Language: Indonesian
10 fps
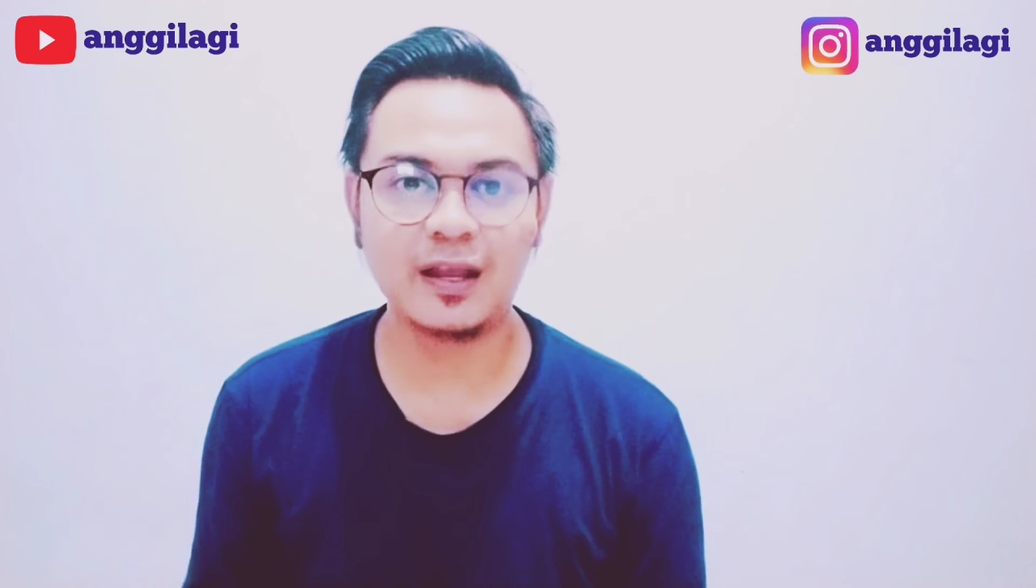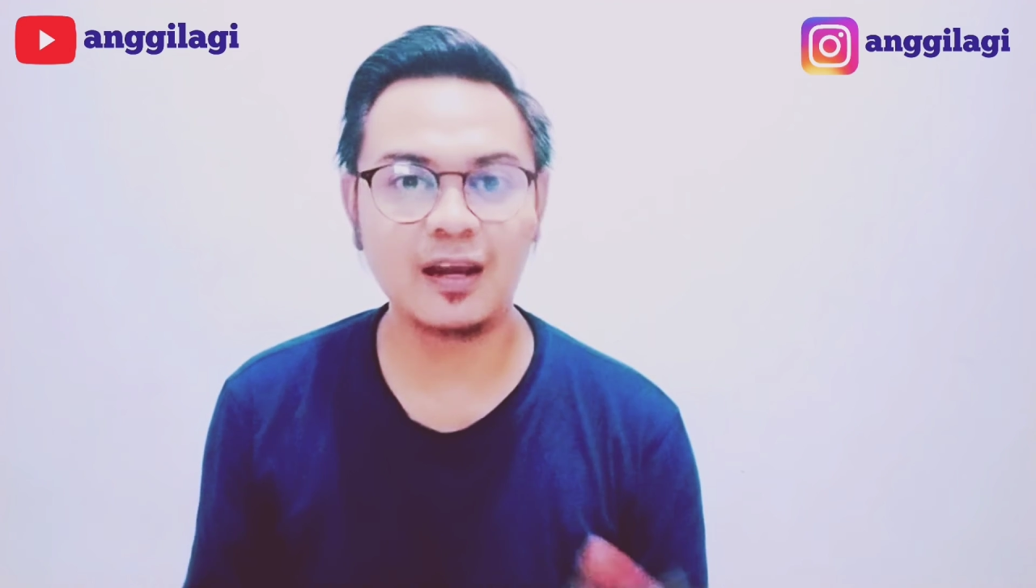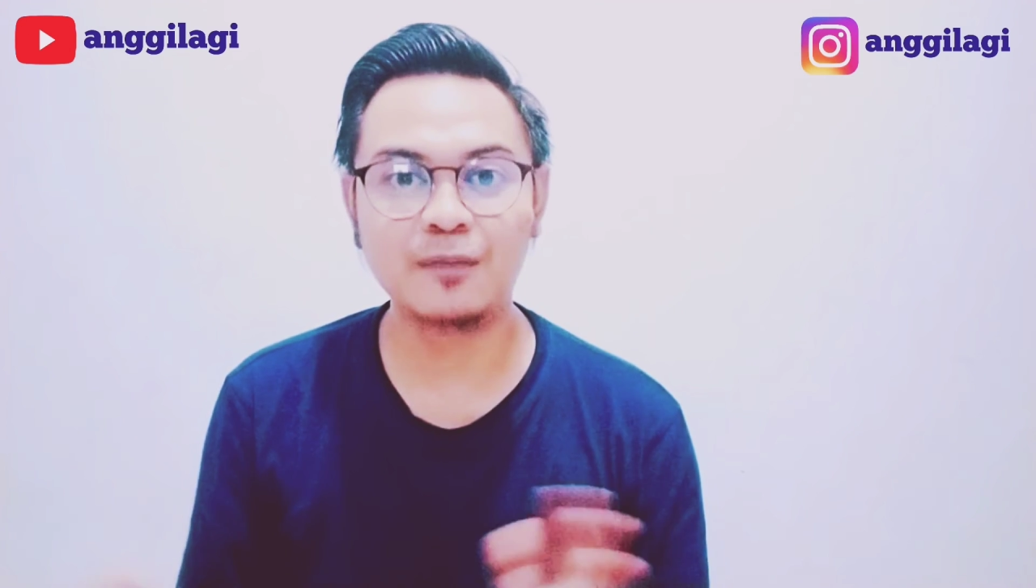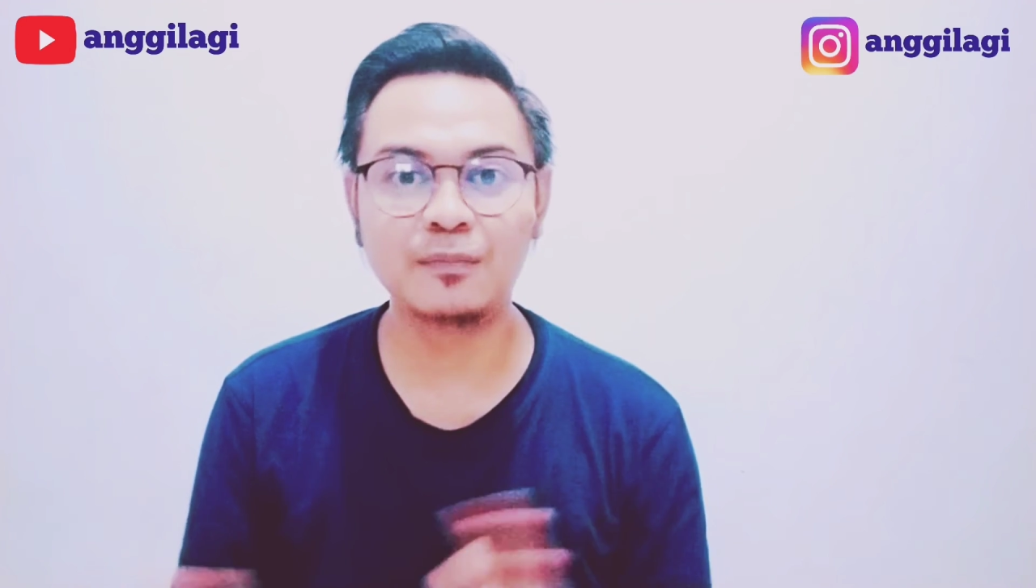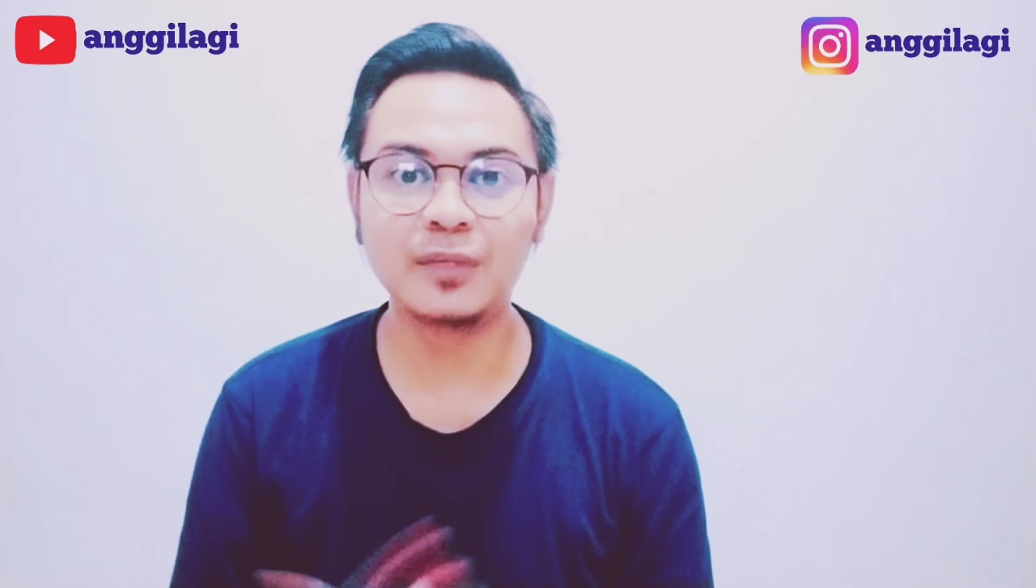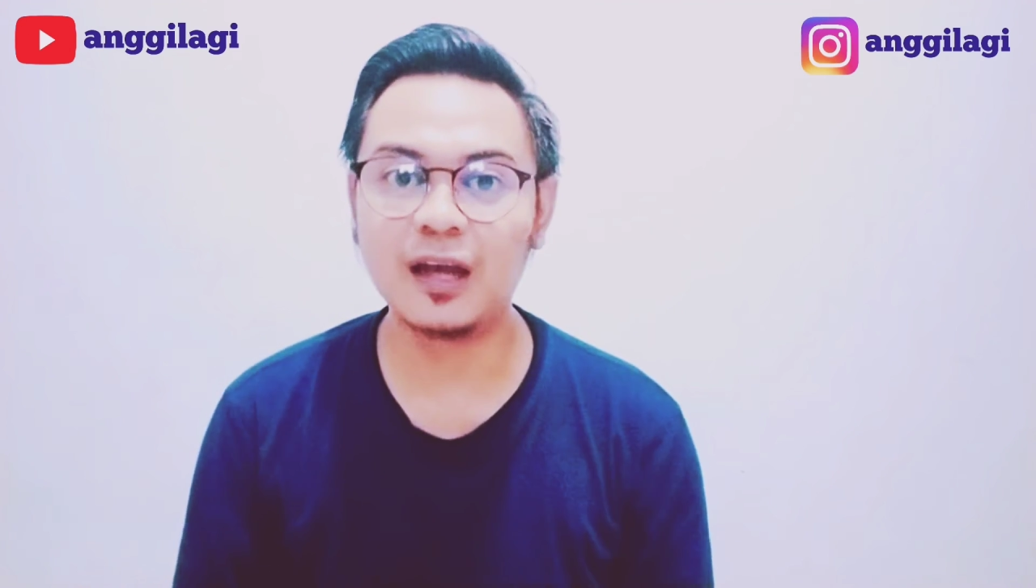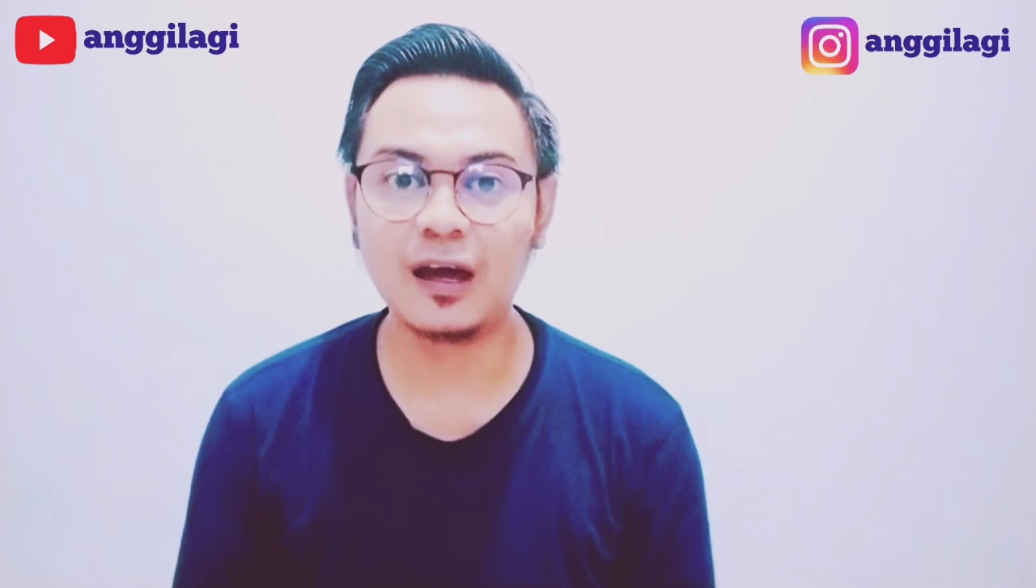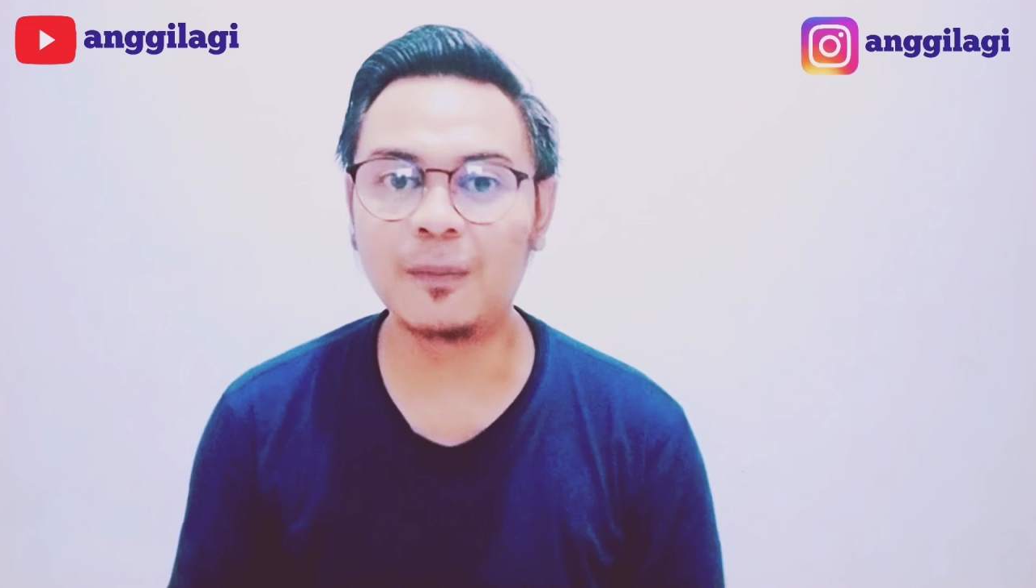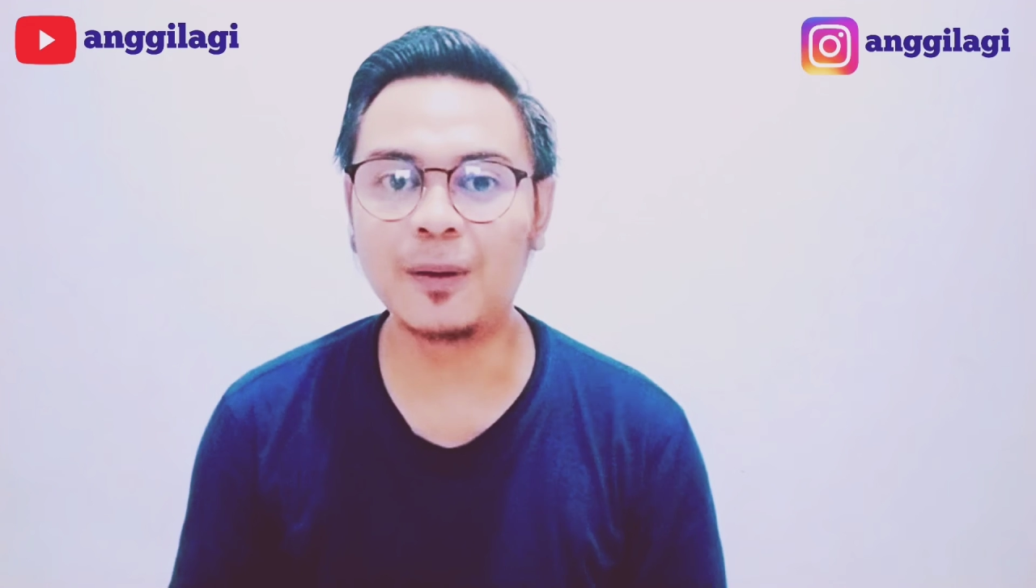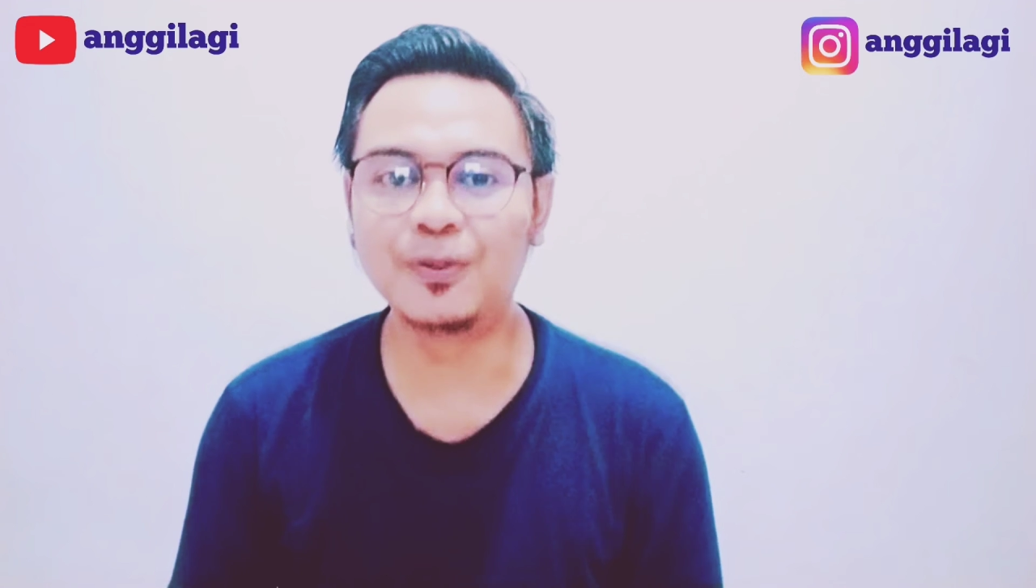dalam
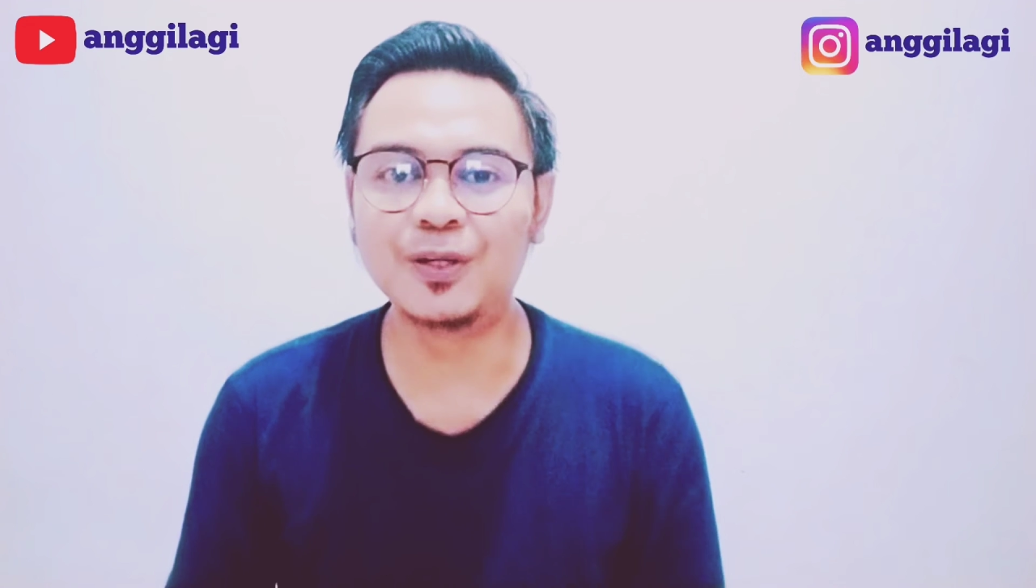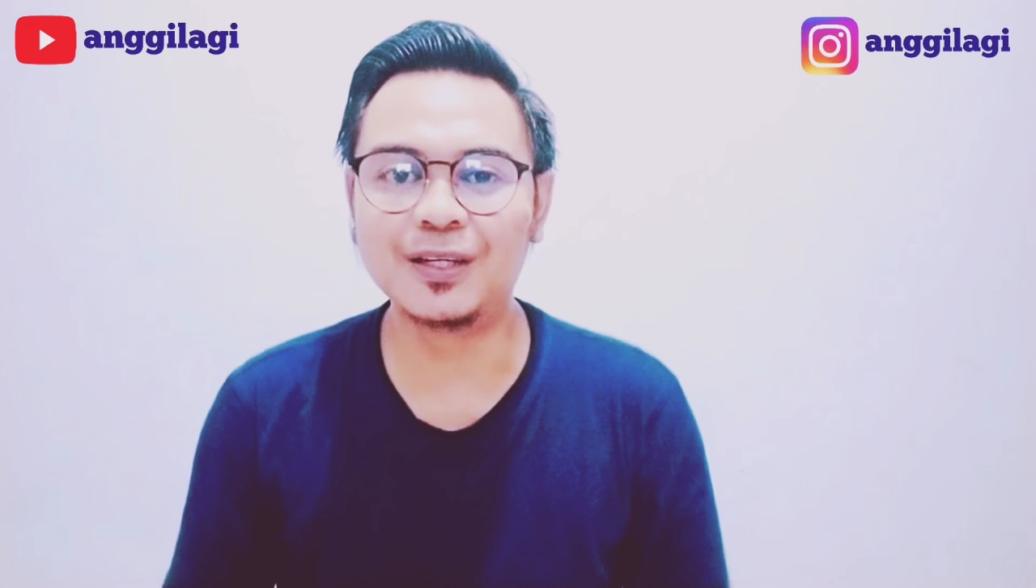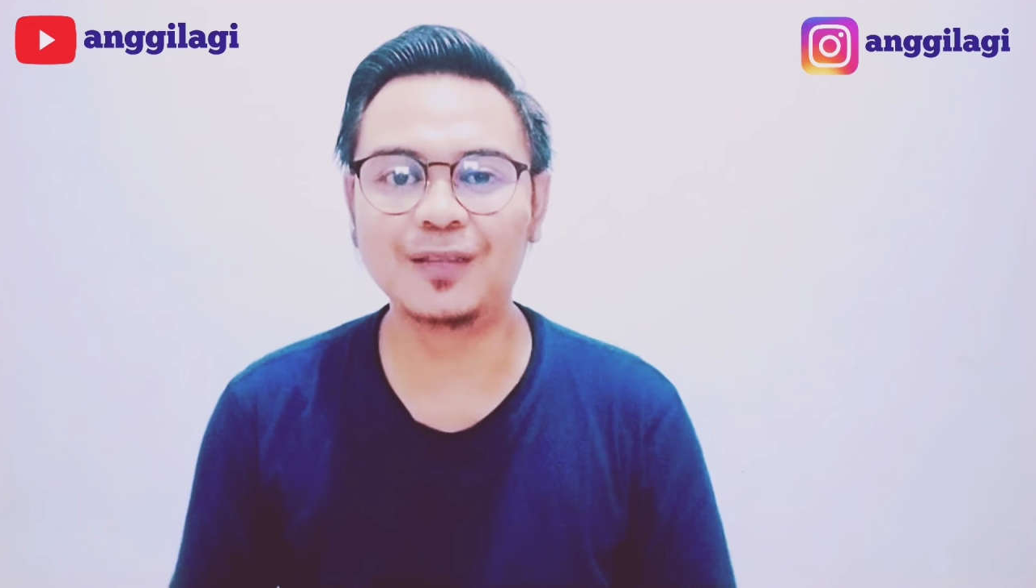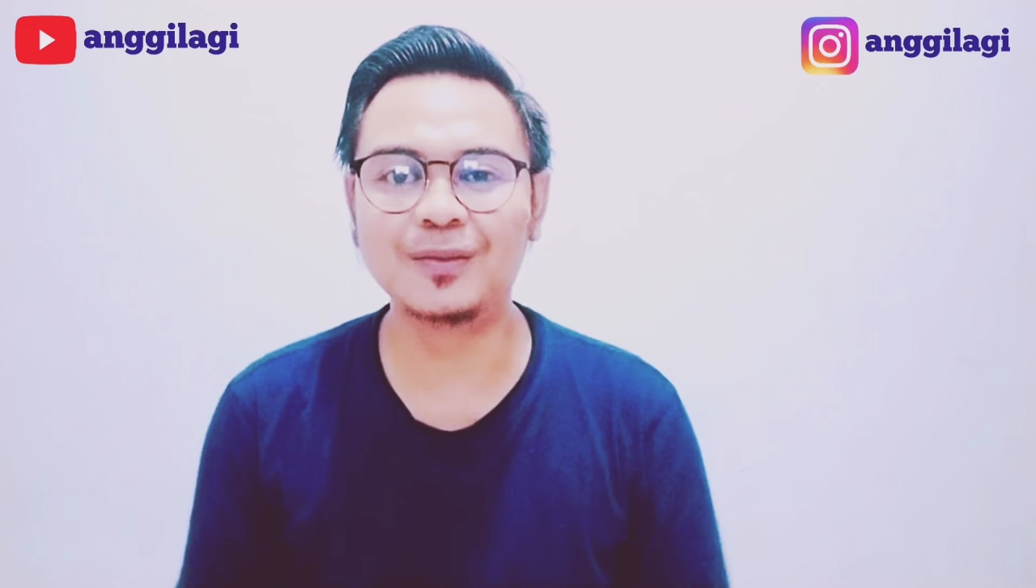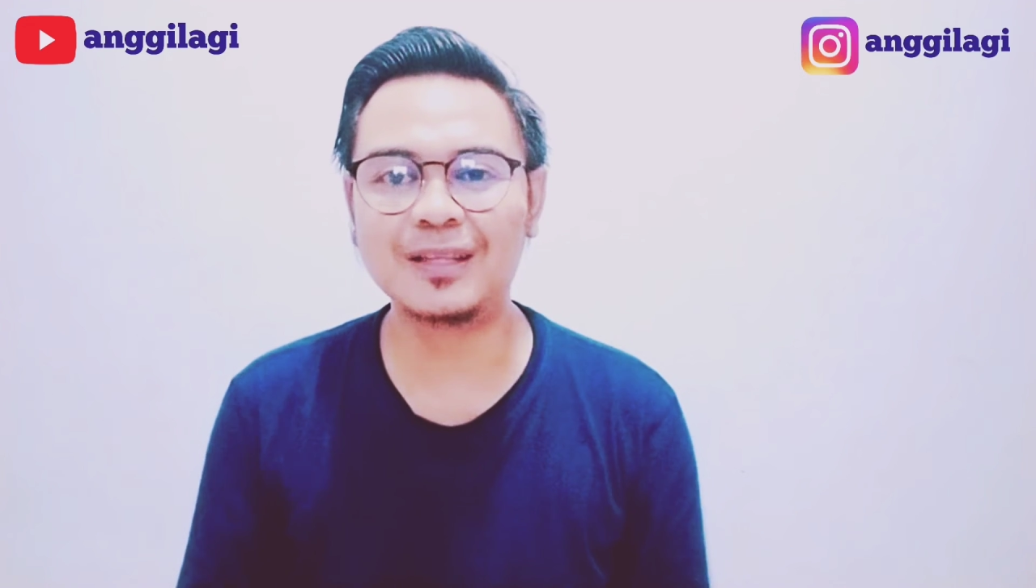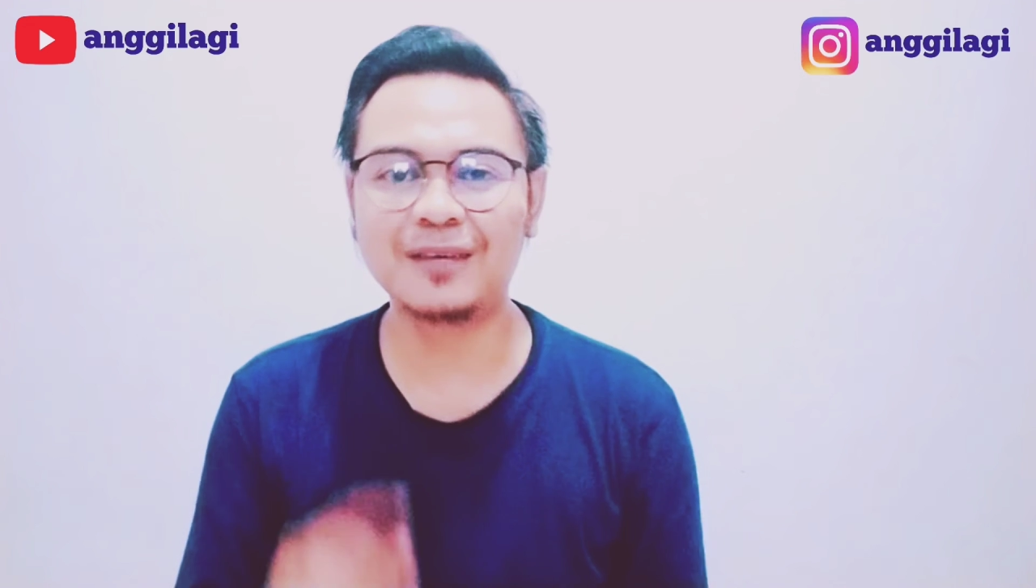bidang apapun gitu